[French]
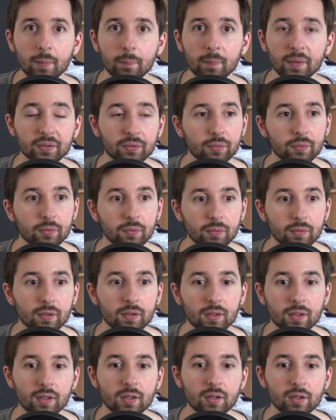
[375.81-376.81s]
parce que
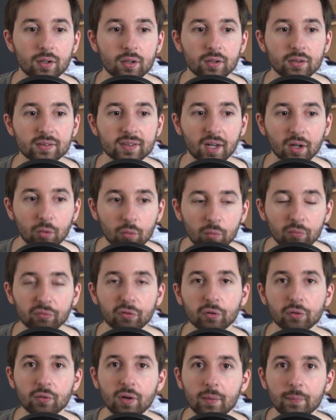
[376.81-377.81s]
t'as le
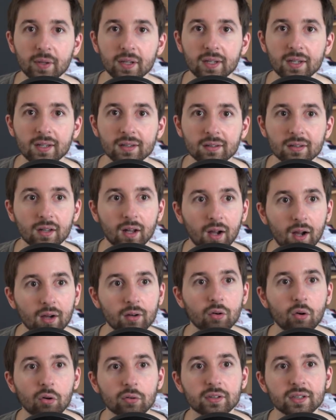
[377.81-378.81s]
confort de la manette, un
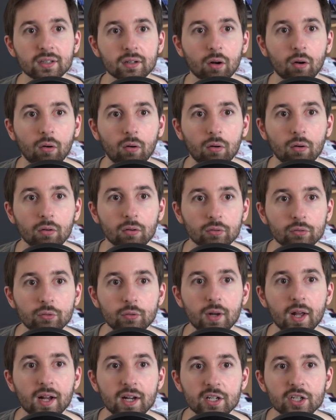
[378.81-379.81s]
grand écran, de
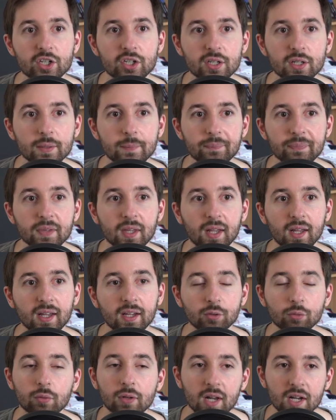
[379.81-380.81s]
la HD,
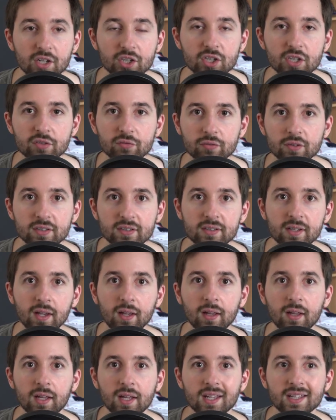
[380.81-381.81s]
et donc la HD, je vous
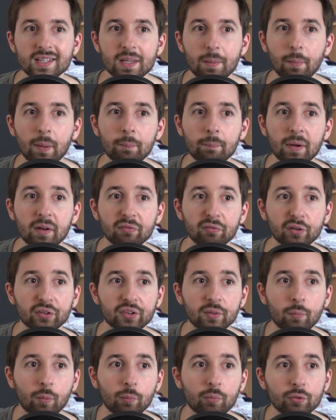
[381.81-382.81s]
disais, il n'y a même pas
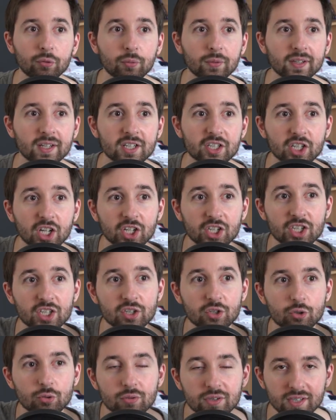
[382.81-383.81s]
forcément besoin d'aller chercher
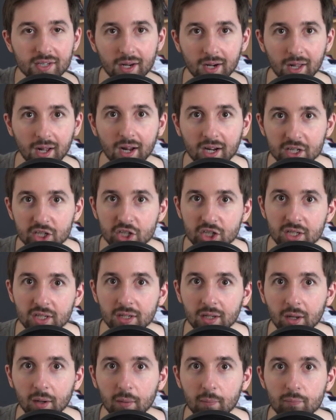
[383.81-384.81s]
jusqu'à la HD
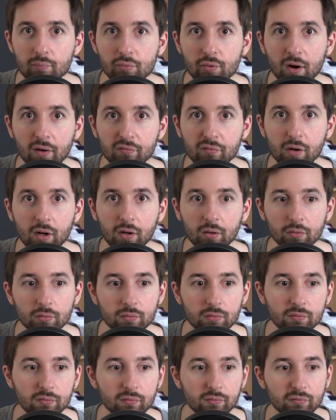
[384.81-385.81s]
pour avoir
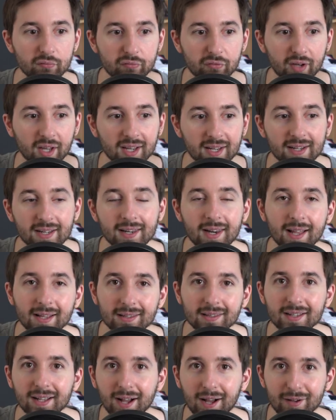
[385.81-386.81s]
une vraie
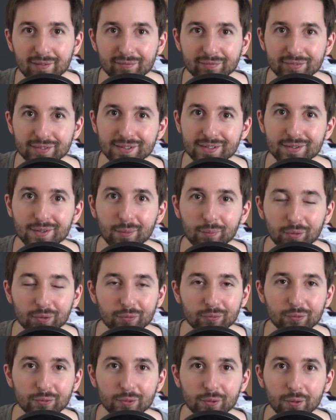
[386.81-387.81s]
claque graphique d'un point
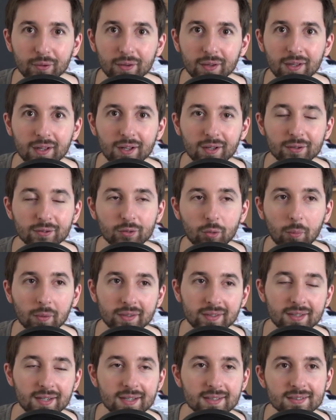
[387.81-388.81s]
de vue
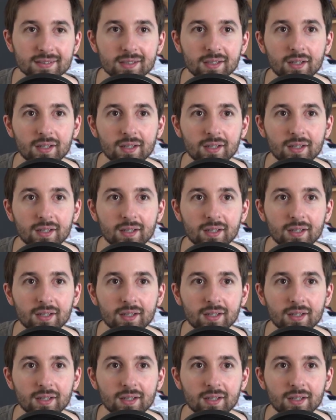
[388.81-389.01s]
3DS. Euh,